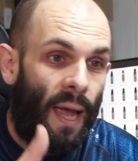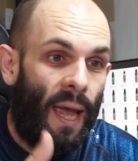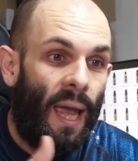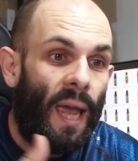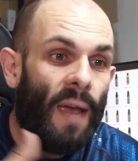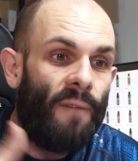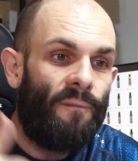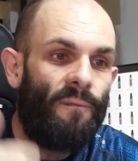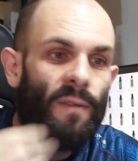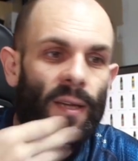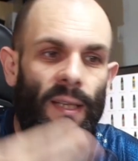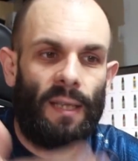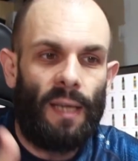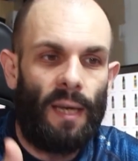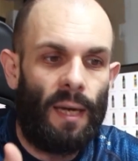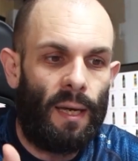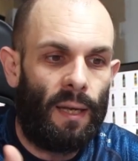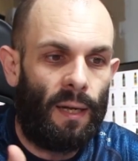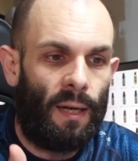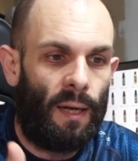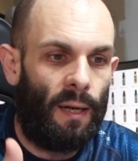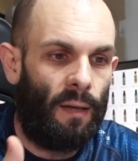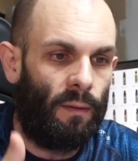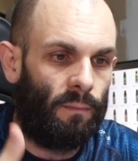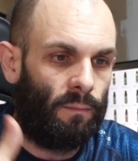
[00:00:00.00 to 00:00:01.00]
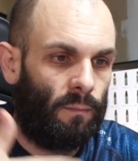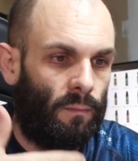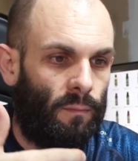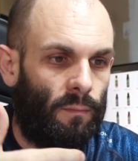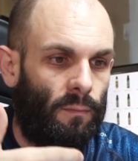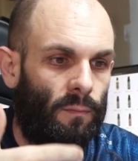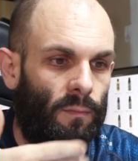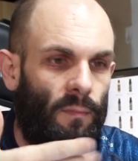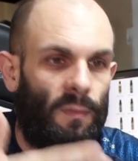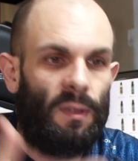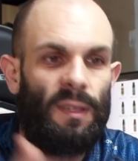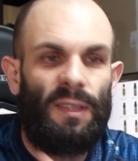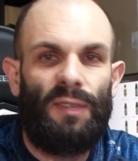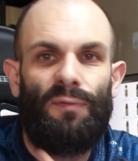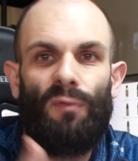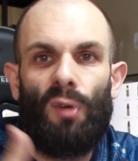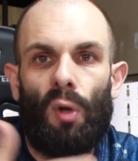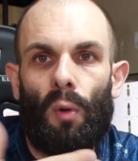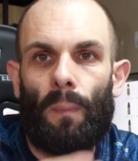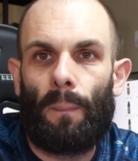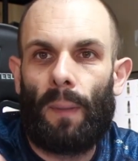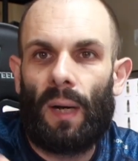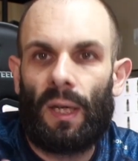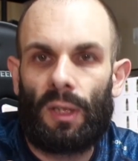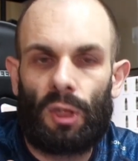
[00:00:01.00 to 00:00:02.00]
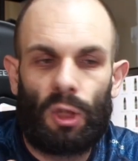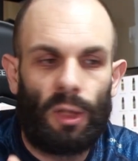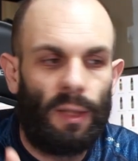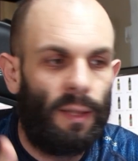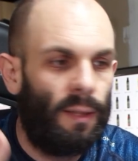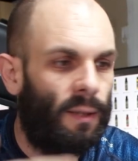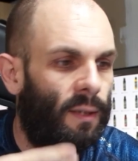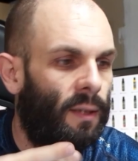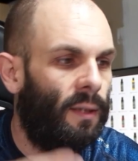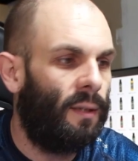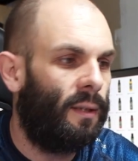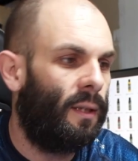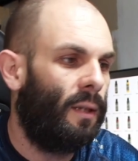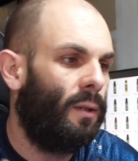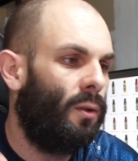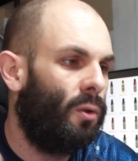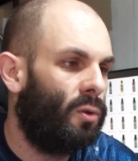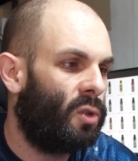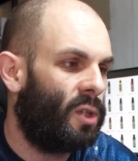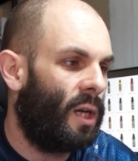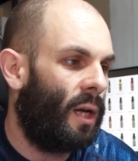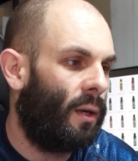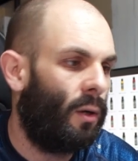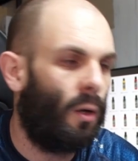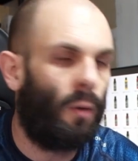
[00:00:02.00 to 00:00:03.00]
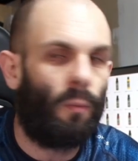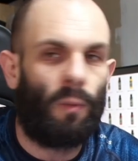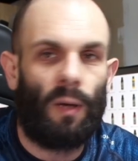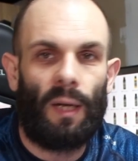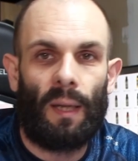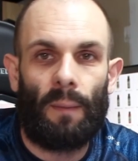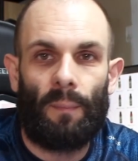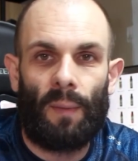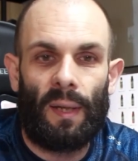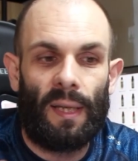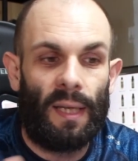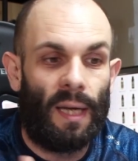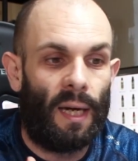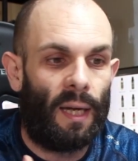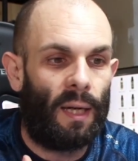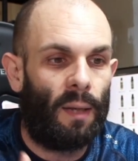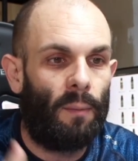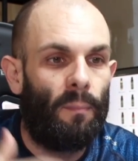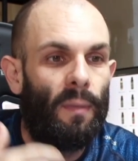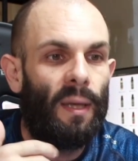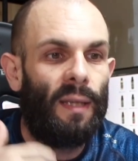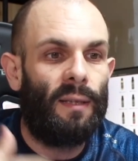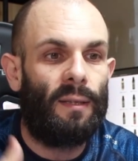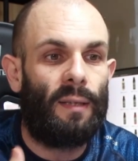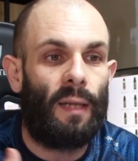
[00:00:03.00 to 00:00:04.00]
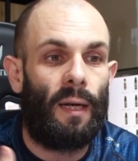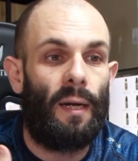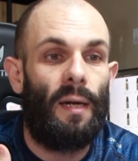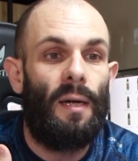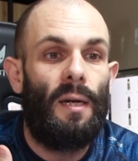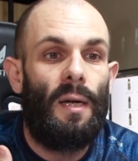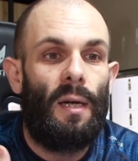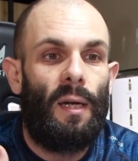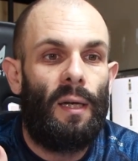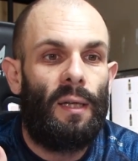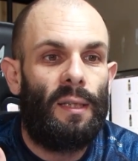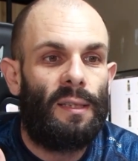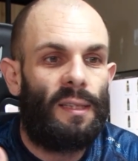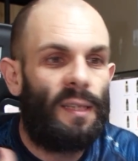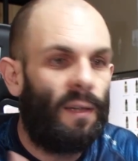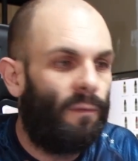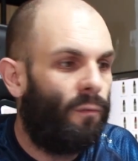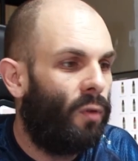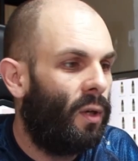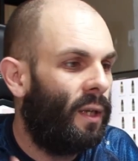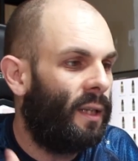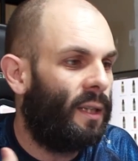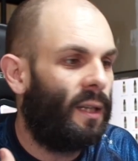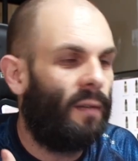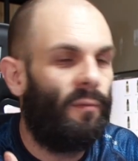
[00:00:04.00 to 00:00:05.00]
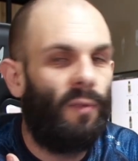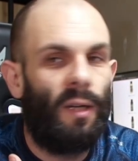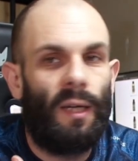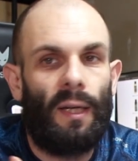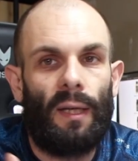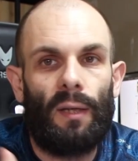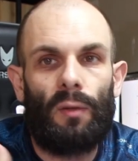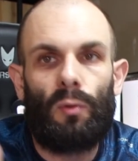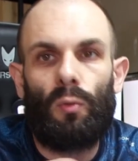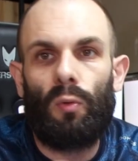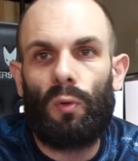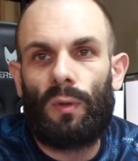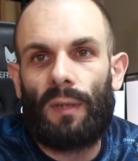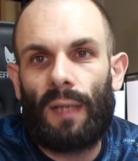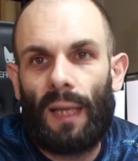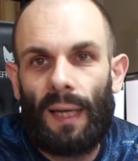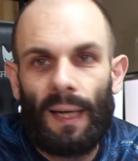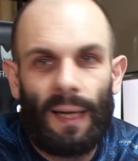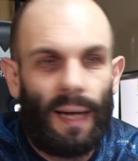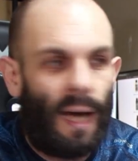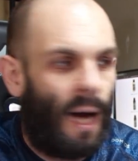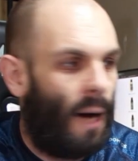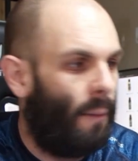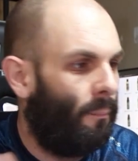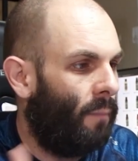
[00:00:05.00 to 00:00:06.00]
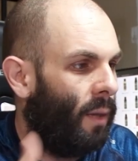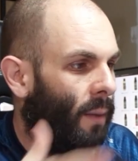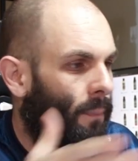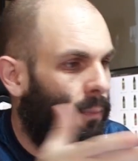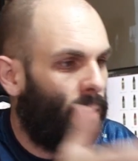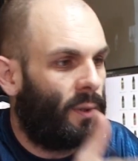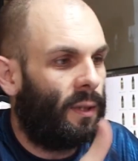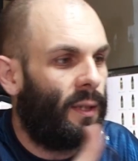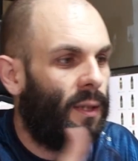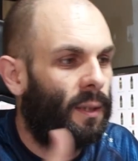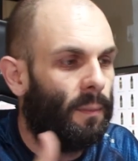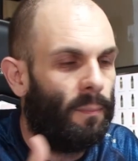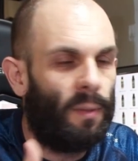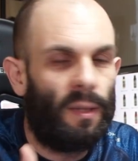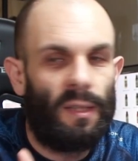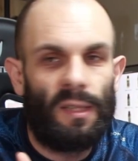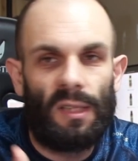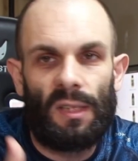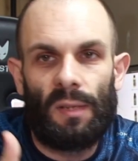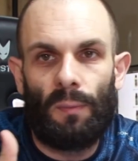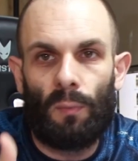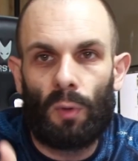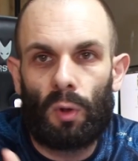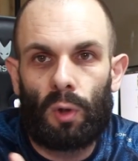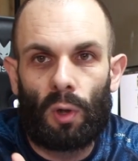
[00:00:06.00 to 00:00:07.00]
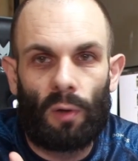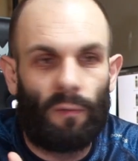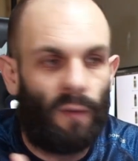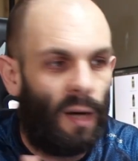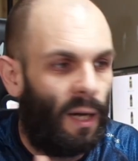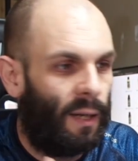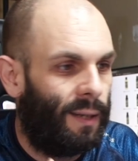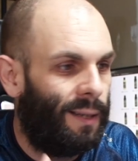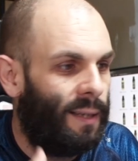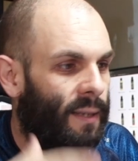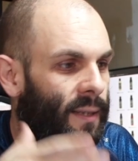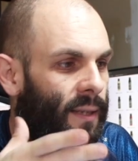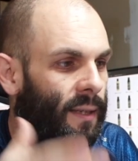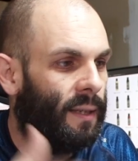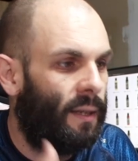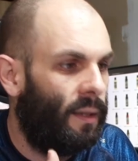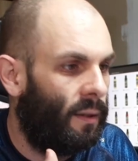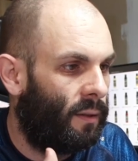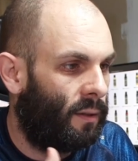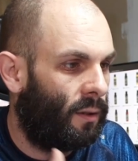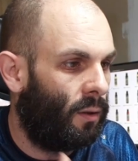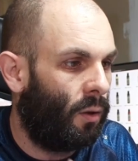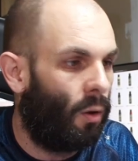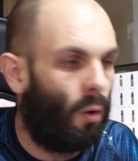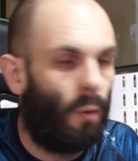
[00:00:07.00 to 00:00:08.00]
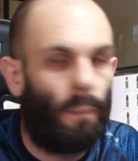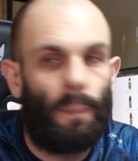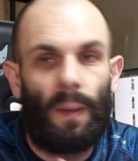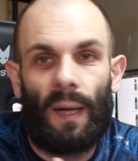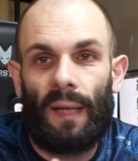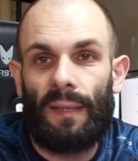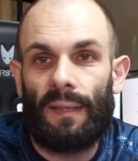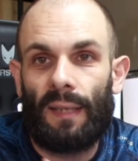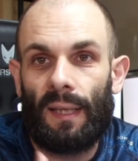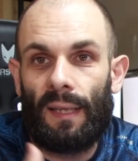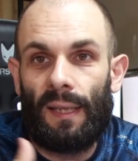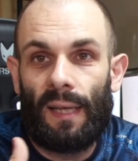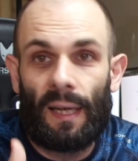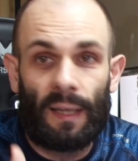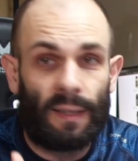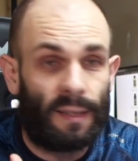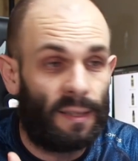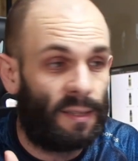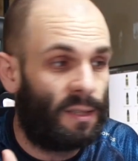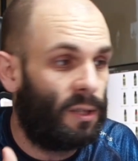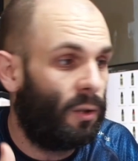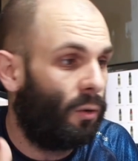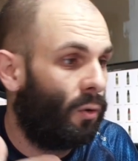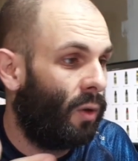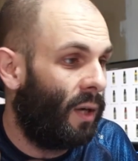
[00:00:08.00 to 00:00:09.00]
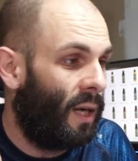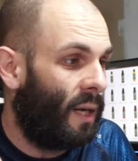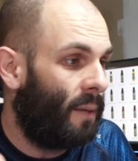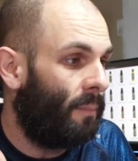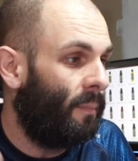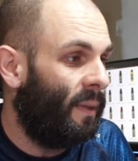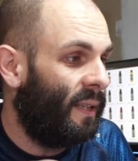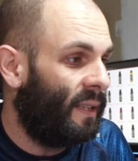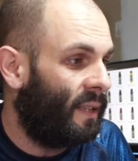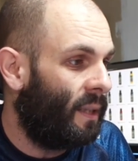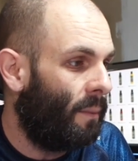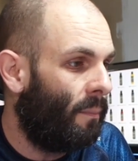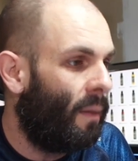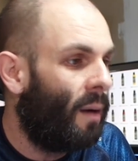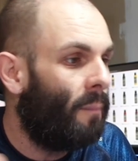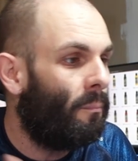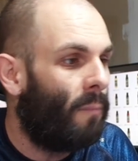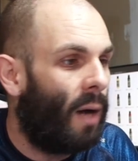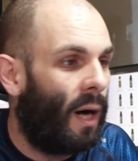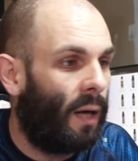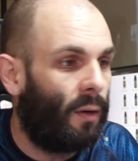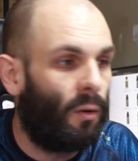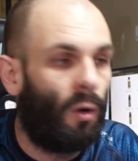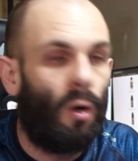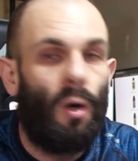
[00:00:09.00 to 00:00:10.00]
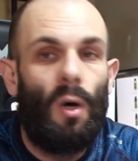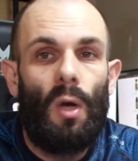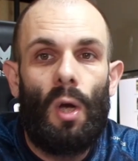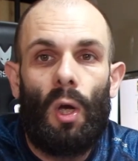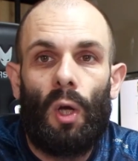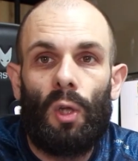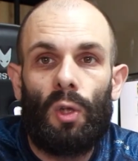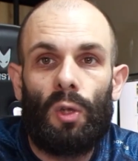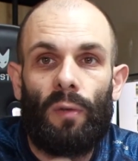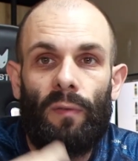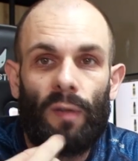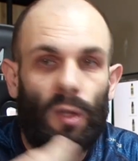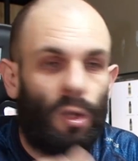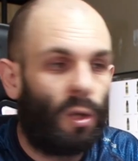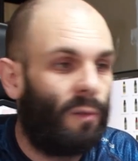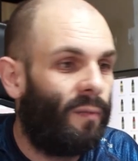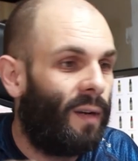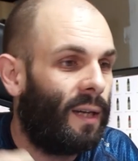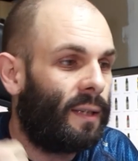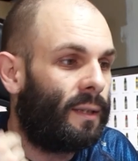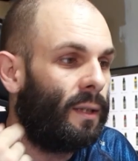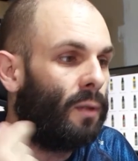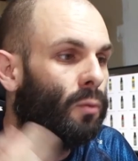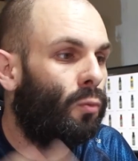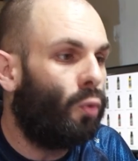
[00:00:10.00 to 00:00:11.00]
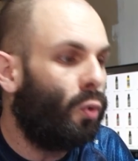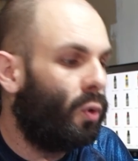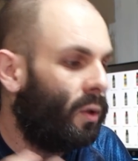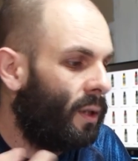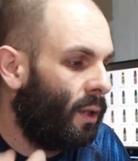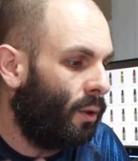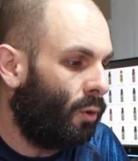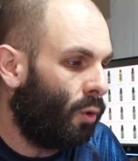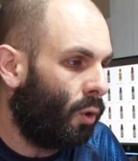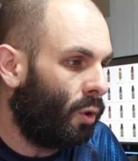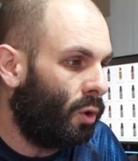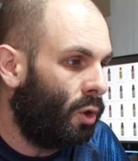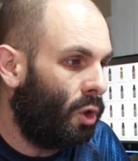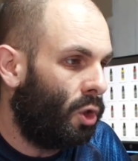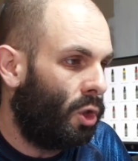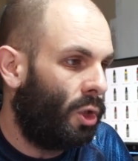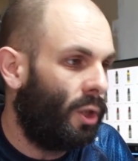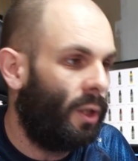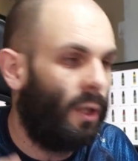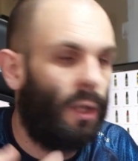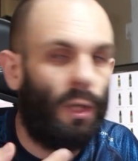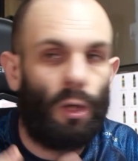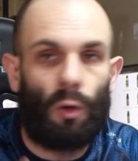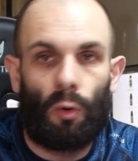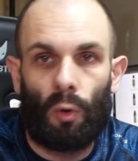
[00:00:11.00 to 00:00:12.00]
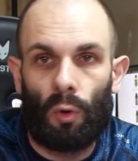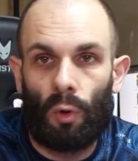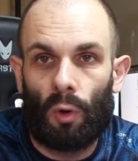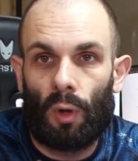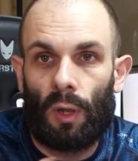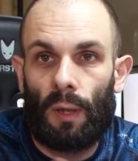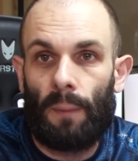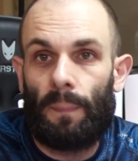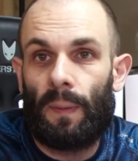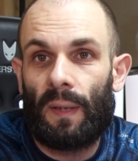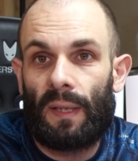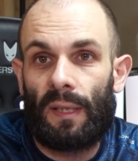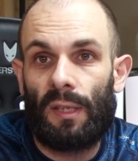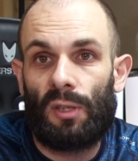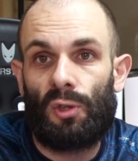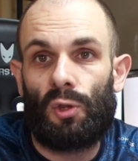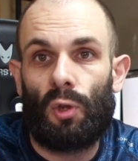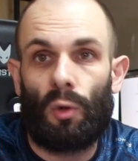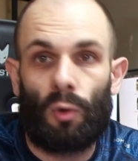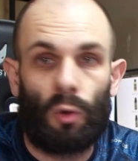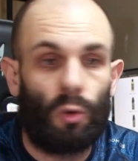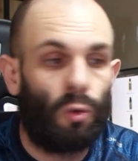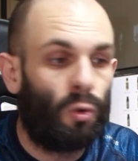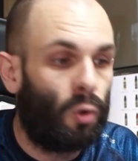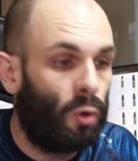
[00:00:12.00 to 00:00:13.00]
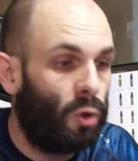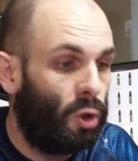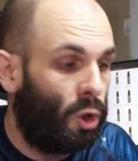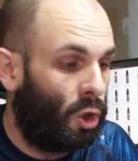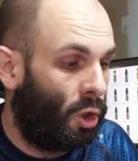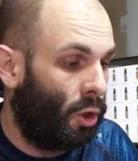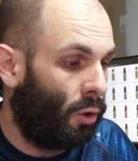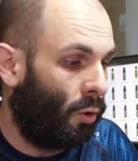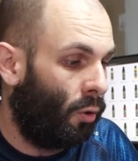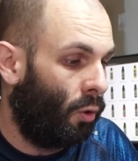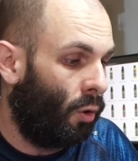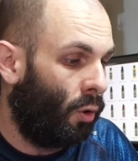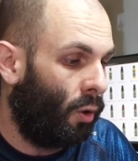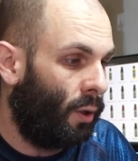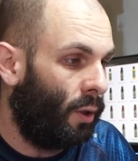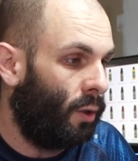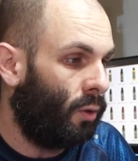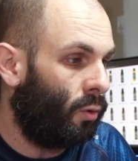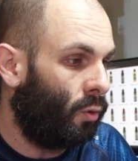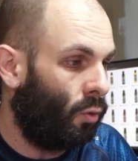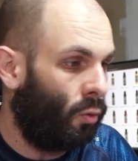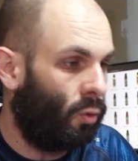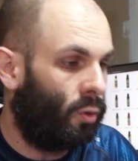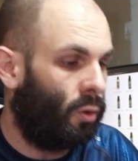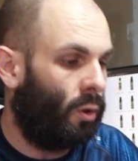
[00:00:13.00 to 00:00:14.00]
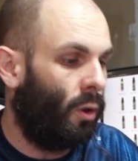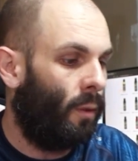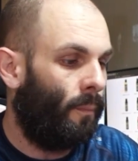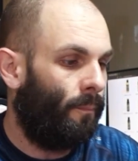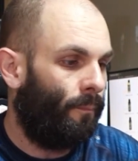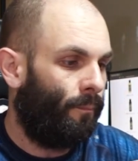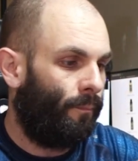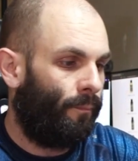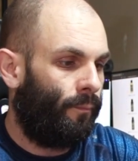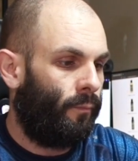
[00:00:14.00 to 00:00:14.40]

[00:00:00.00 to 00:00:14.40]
e vedere di svilupparci le tinte e di usarlo in quella maniera, mentre se volete avere tutta la gamma potete benissimo trovare il kit o prenderli anche singolarmente man mano dove trovate tutti e 12 i colori, perché sono 12 colori in tutto.